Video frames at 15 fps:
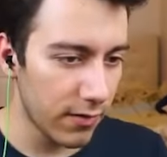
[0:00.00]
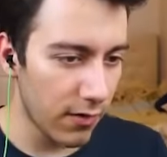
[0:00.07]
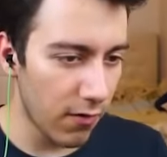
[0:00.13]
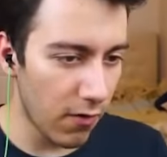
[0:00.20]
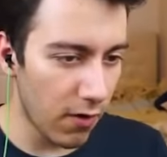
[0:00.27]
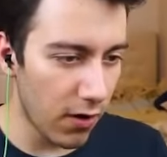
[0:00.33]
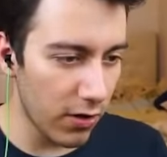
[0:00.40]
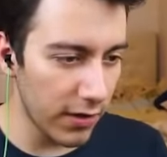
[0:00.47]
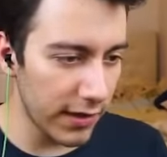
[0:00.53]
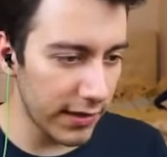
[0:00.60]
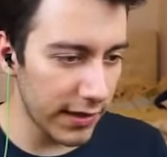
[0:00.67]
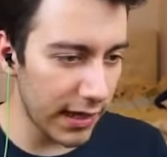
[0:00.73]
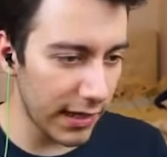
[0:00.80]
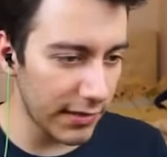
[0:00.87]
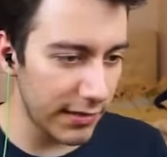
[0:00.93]
Oo
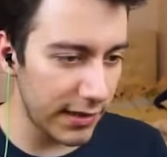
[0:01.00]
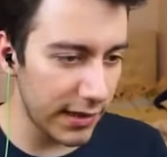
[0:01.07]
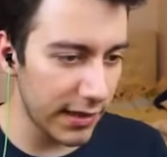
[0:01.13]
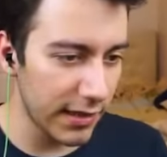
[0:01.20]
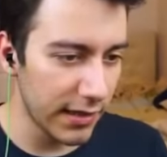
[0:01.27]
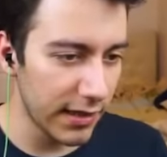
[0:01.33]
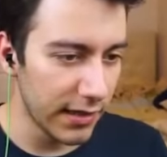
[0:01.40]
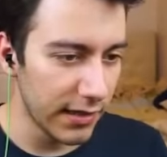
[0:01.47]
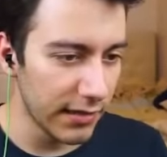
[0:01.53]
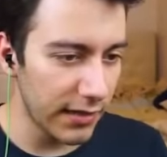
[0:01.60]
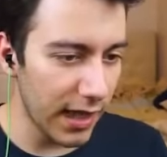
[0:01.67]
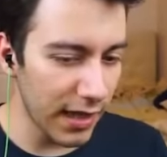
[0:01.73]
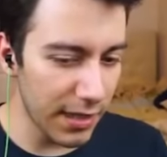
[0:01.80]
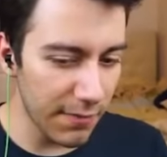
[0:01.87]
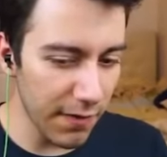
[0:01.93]
nasıl kaçtı?
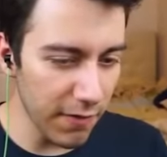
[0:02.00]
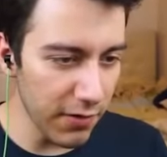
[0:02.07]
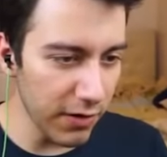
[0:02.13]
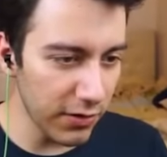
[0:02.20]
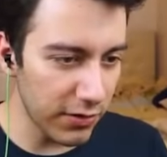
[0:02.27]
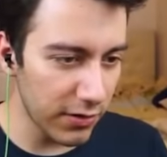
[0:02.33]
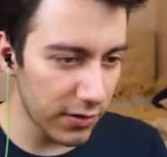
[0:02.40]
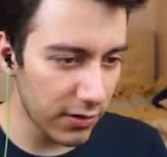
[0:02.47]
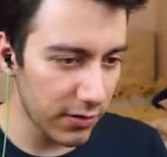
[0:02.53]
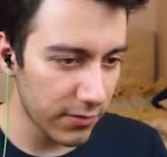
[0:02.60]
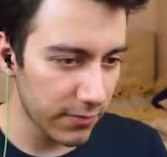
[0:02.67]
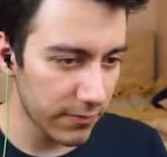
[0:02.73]
Sen kime vuruyorsun?